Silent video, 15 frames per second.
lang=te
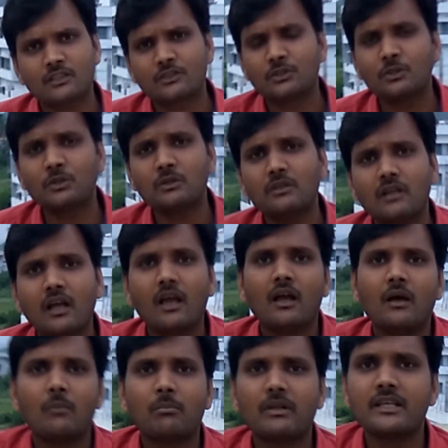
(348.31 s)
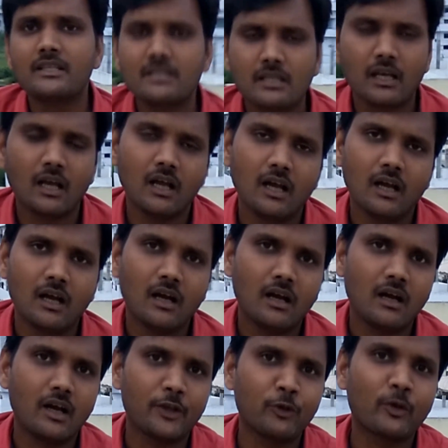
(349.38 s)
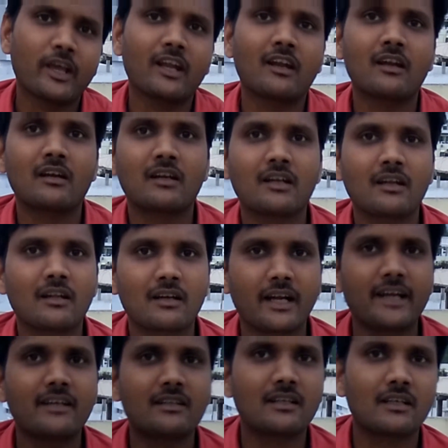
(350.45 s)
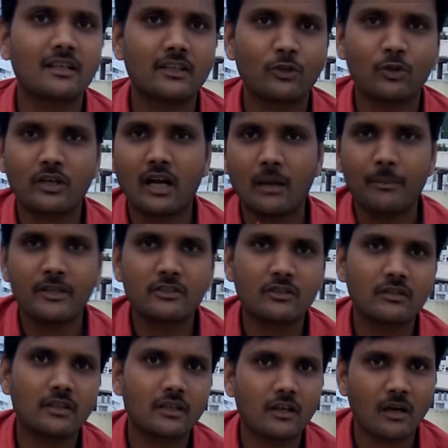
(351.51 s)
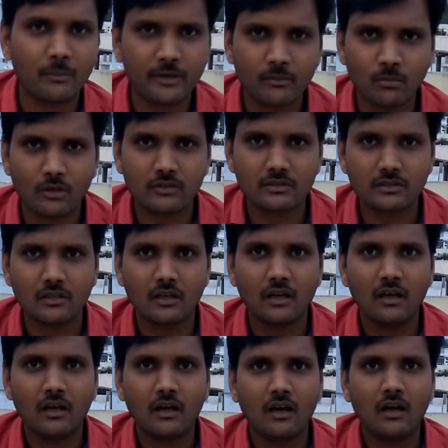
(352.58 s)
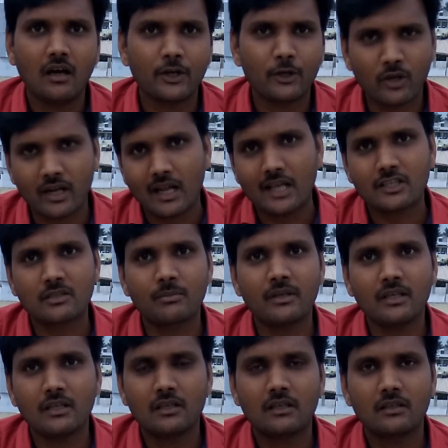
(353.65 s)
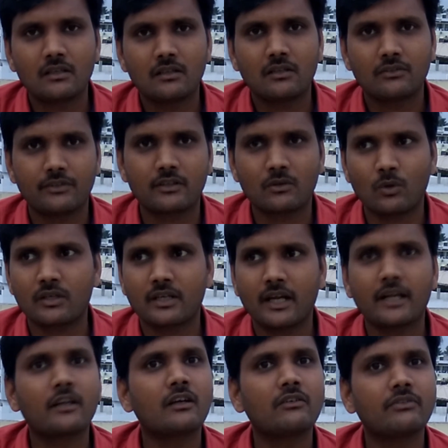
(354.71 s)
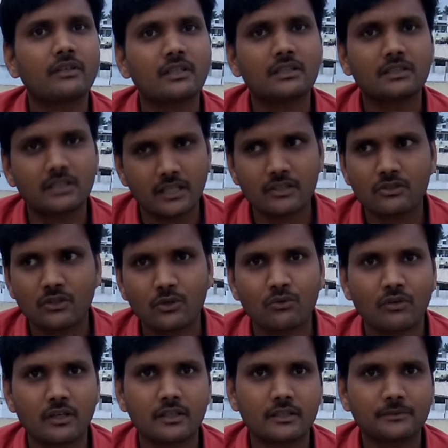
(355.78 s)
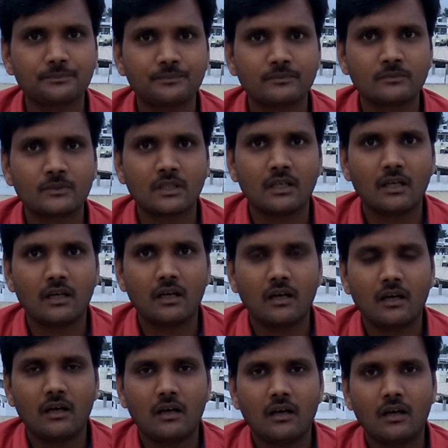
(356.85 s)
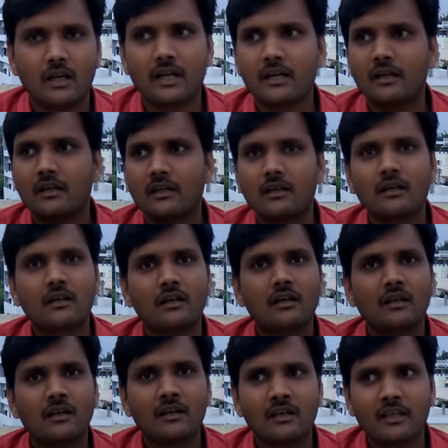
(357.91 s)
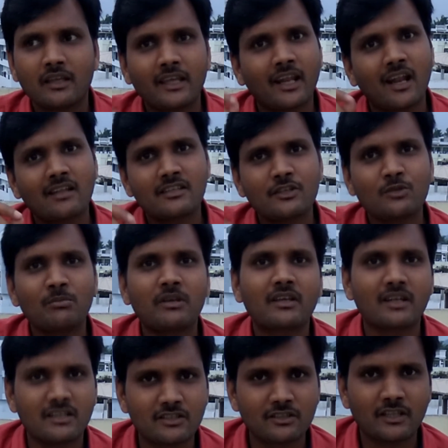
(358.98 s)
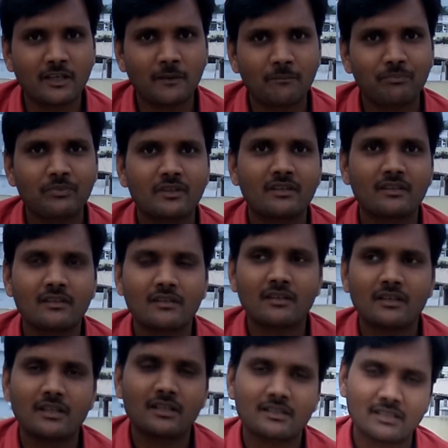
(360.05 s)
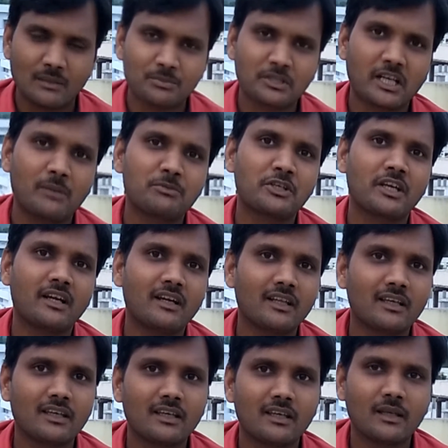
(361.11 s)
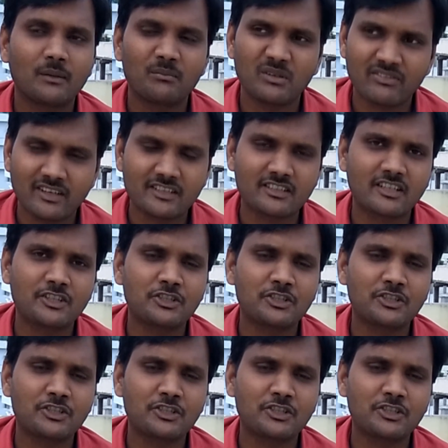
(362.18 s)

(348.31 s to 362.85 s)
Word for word: సో ప్లీజ్ యూ కెన్ రైట్ యువర్ కామెంట్స్ ఇన్ ద కామెంట్ బాక్స్ and you can ask me for what kind of uh, things you want అండ్ ఈ అనాలిసిస్ మీకు నచ్చితే సబ్స్క్రైబ్ చేయండి మీ ఫ్రెండ్స్కి